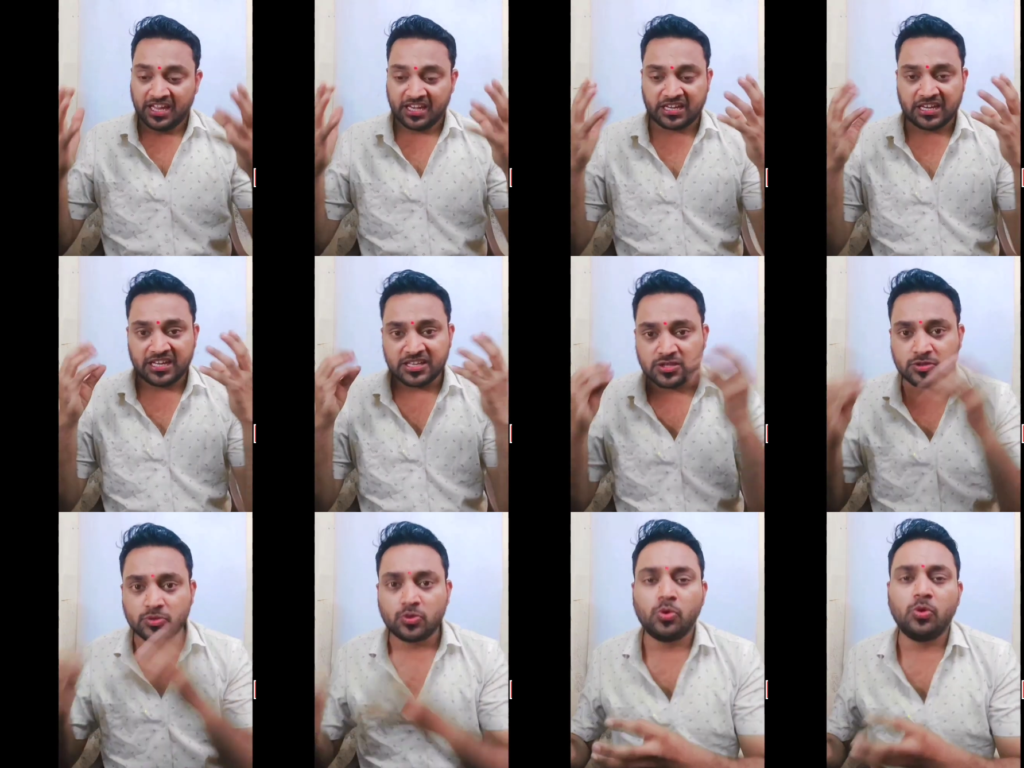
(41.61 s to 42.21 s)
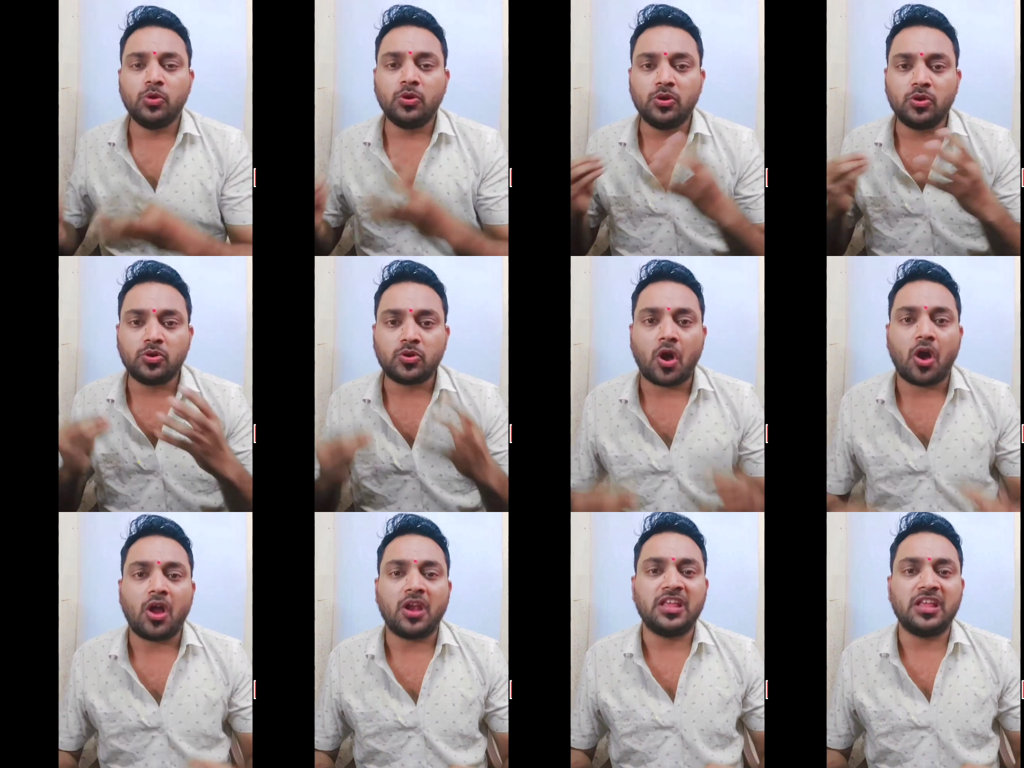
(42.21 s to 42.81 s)
ఇట్లా స్కూళ్ళు
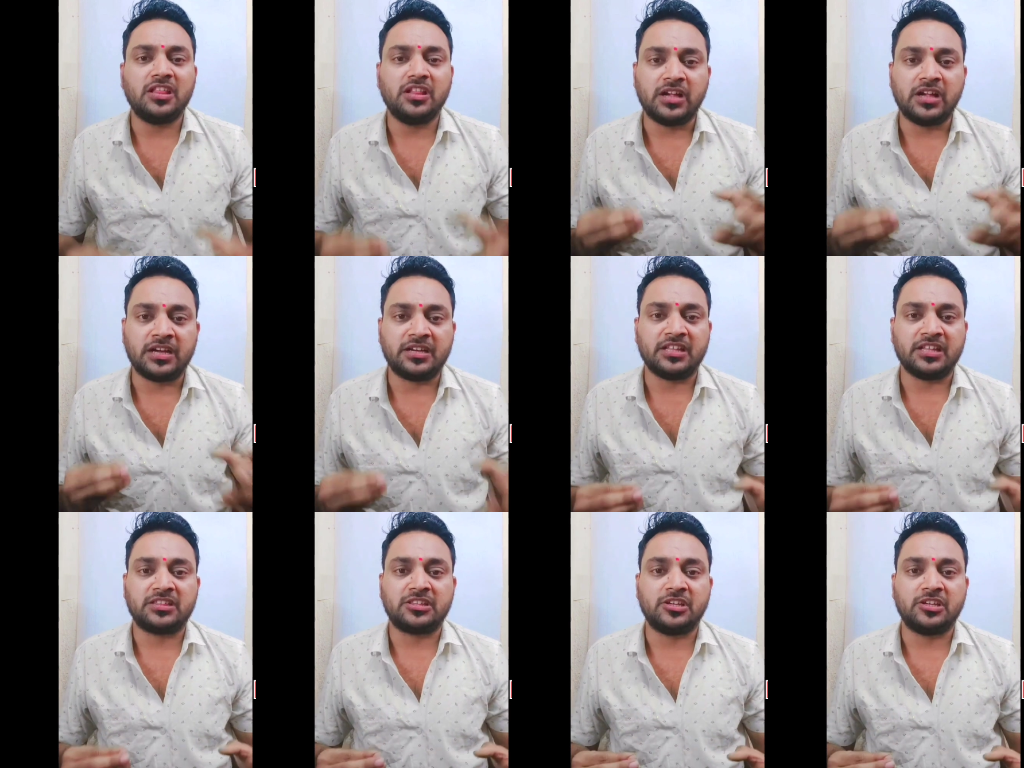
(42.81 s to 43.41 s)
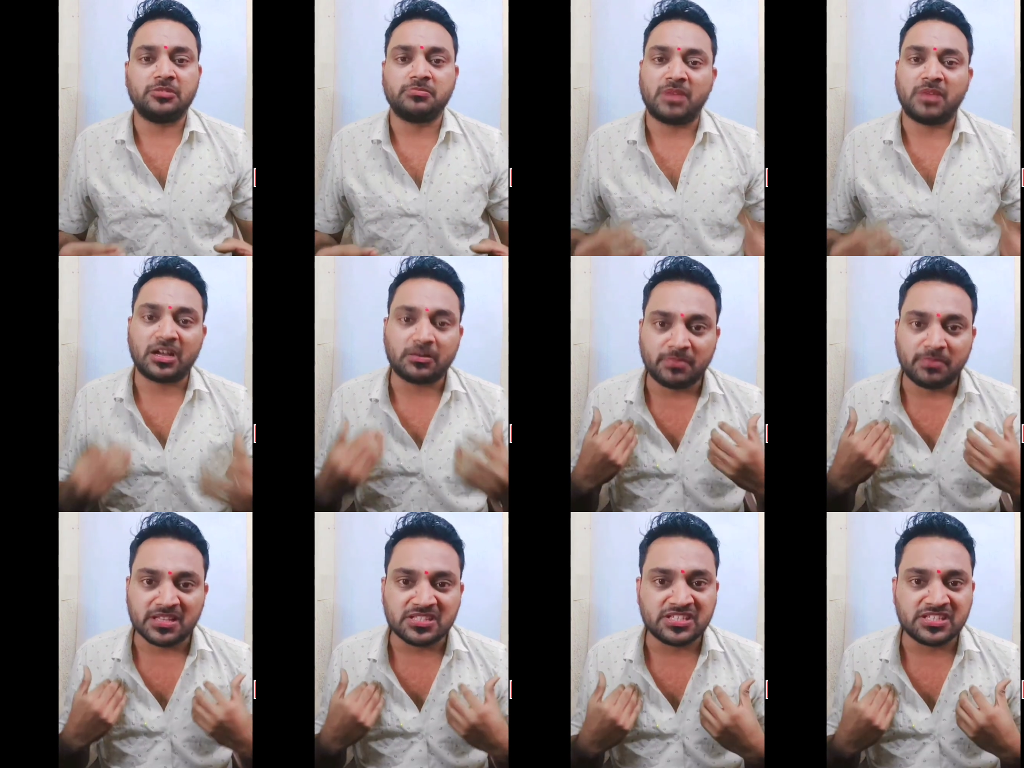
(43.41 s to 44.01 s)
కాలేజీలు కట్టిస్తాడు
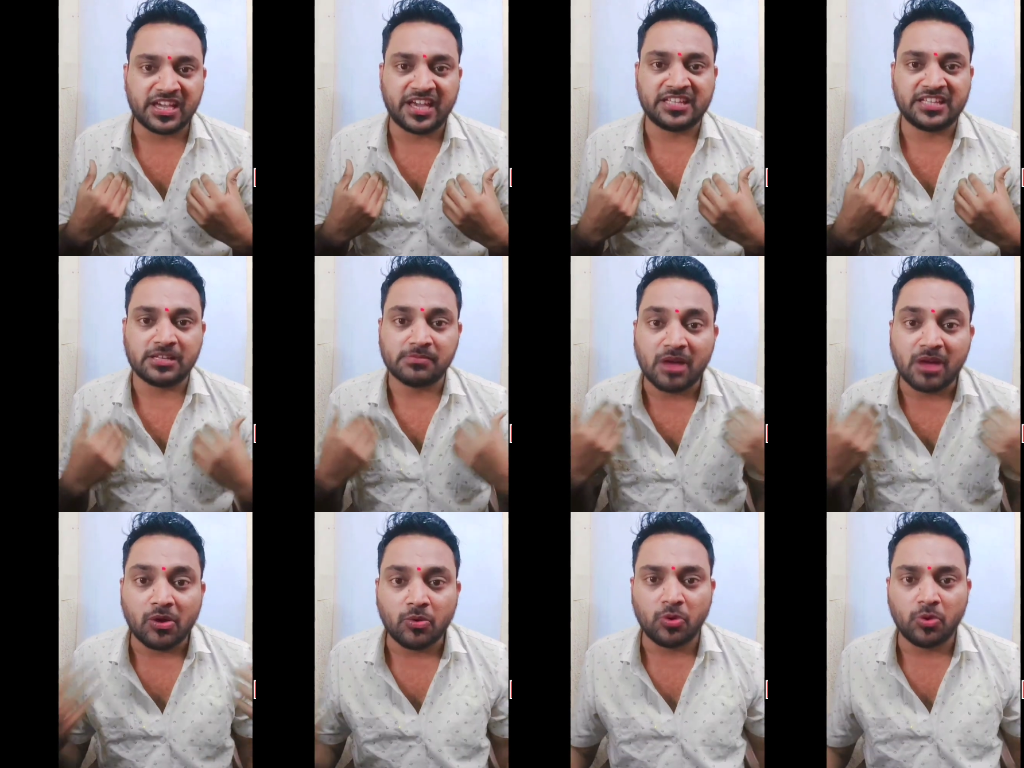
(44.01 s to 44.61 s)
మాకు మంచిగా అయితే మా